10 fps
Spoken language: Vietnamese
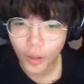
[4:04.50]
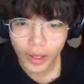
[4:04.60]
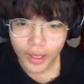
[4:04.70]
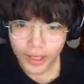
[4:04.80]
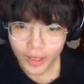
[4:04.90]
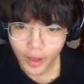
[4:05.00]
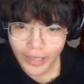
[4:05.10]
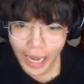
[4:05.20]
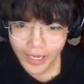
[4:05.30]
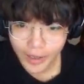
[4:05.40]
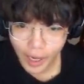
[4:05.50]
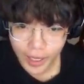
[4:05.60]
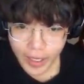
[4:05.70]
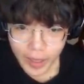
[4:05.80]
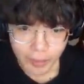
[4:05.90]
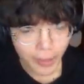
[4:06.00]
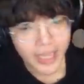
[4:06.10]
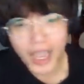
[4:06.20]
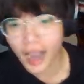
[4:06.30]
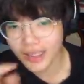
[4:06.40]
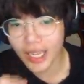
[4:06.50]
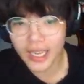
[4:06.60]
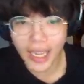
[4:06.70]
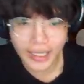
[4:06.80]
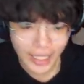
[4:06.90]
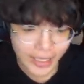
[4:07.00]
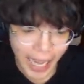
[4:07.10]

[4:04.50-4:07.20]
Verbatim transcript: Ủa, Ok được rồi Bây giờ thì à, xin